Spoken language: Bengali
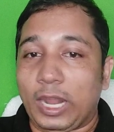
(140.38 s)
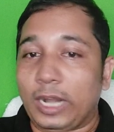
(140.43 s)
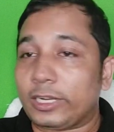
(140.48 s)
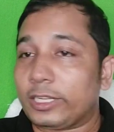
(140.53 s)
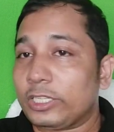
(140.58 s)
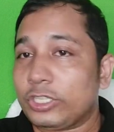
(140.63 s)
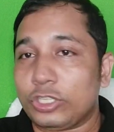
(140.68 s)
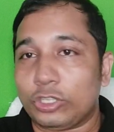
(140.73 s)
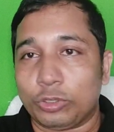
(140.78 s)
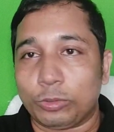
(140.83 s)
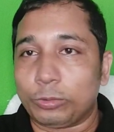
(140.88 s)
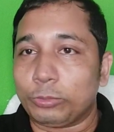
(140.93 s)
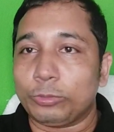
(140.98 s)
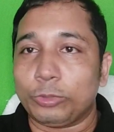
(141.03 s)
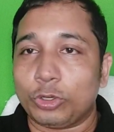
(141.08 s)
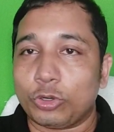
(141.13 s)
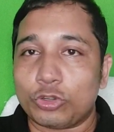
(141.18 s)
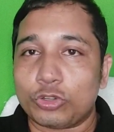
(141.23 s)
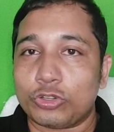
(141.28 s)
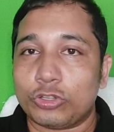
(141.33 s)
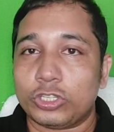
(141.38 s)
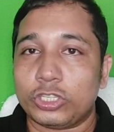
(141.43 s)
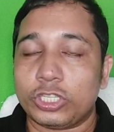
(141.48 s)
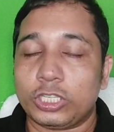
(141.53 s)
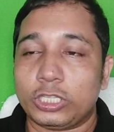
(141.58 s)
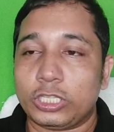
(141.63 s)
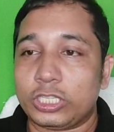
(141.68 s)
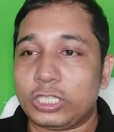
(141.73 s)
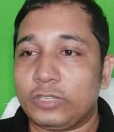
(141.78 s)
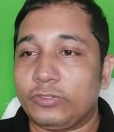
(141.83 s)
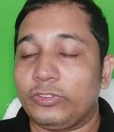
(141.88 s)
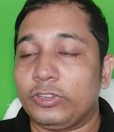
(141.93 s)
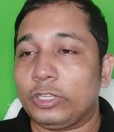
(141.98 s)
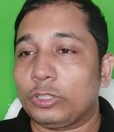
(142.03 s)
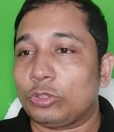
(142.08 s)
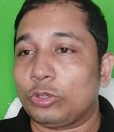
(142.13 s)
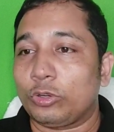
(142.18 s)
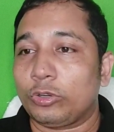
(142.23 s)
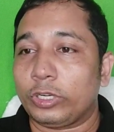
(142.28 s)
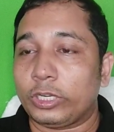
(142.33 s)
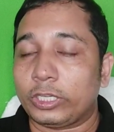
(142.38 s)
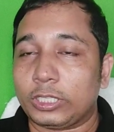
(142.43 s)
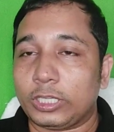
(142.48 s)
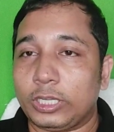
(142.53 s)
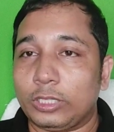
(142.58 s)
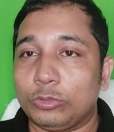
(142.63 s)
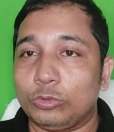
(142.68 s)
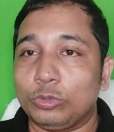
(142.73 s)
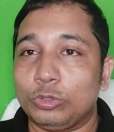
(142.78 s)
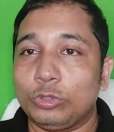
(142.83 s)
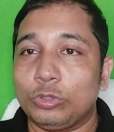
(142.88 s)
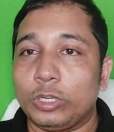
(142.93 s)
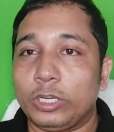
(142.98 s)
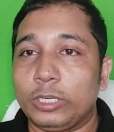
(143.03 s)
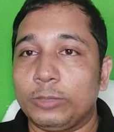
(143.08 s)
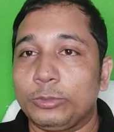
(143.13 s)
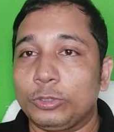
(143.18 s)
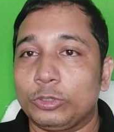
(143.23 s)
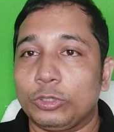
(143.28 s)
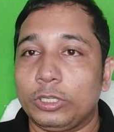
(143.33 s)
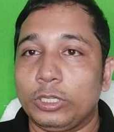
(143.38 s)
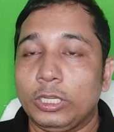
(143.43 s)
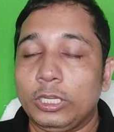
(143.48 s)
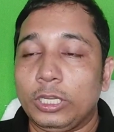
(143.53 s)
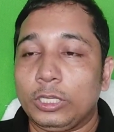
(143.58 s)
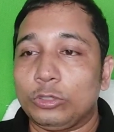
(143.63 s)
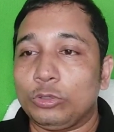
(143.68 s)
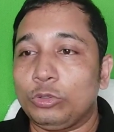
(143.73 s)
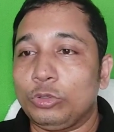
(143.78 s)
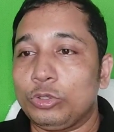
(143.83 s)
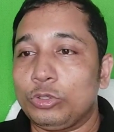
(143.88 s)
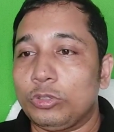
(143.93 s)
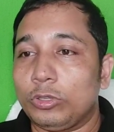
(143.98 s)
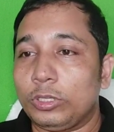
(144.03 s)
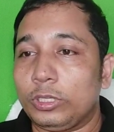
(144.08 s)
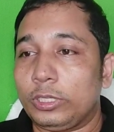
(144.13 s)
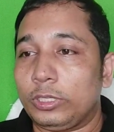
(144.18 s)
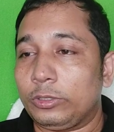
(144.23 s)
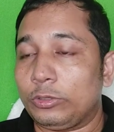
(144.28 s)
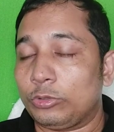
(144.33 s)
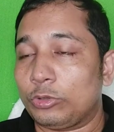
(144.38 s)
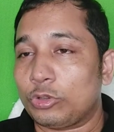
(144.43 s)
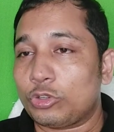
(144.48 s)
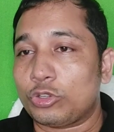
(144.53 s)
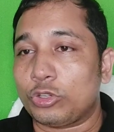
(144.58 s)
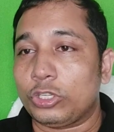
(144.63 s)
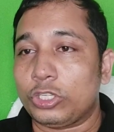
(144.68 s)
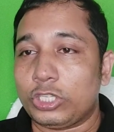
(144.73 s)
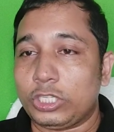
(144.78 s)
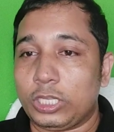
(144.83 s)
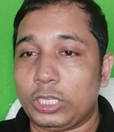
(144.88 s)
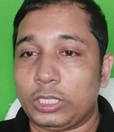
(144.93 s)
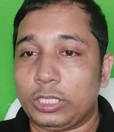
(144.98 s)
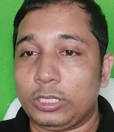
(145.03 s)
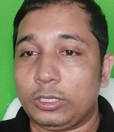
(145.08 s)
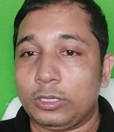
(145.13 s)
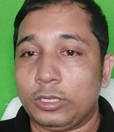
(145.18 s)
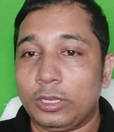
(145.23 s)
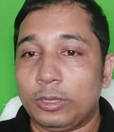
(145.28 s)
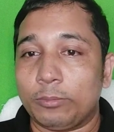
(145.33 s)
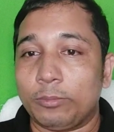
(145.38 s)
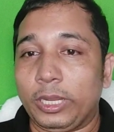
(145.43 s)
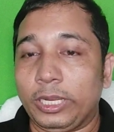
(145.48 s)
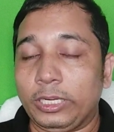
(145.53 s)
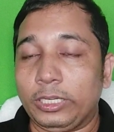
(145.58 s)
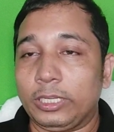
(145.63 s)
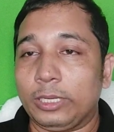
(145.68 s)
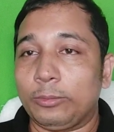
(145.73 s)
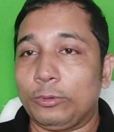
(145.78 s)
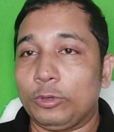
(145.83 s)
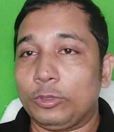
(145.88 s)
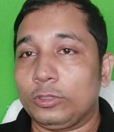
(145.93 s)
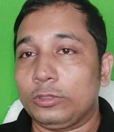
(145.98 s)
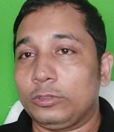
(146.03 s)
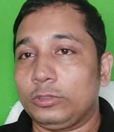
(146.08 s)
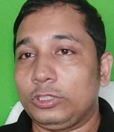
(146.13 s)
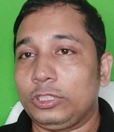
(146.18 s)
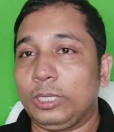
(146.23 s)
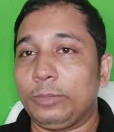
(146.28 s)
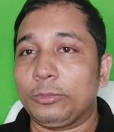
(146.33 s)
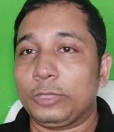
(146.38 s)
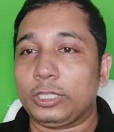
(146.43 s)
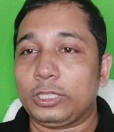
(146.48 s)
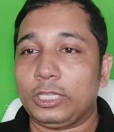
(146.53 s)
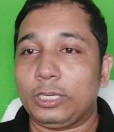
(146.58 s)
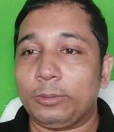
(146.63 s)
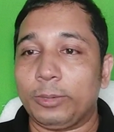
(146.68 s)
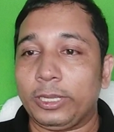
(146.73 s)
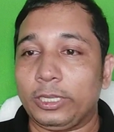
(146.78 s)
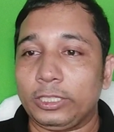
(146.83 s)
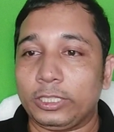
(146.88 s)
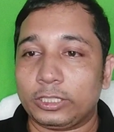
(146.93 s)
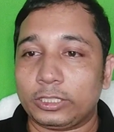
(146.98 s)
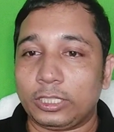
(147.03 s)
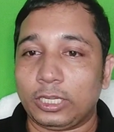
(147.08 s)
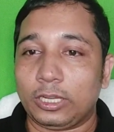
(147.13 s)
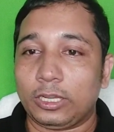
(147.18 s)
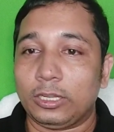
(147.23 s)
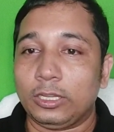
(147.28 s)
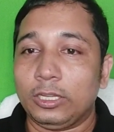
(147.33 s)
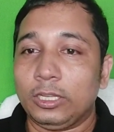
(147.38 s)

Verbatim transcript: আঠাশে নভেম্বর রোশনের সাথে দেশে ফিরে তখন একটা দুই দলের ভিতরে দুইজন রোশনের সাদের বাহিনী এবং জেম কাদের বাহিনী একটা